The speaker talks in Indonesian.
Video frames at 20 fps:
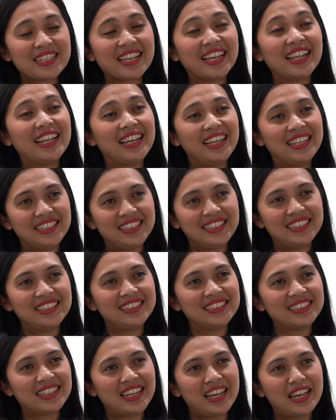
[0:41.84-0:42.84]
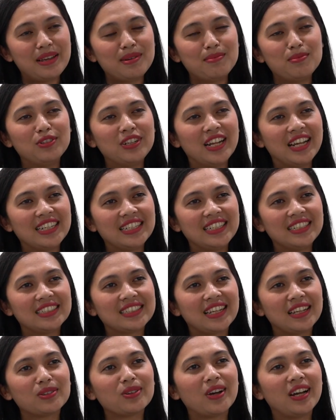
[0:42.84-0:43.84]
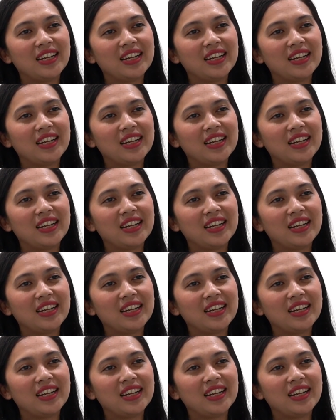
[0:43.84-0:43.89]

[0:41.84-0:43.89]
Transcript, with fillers: saya Leni, saya ibu dari satu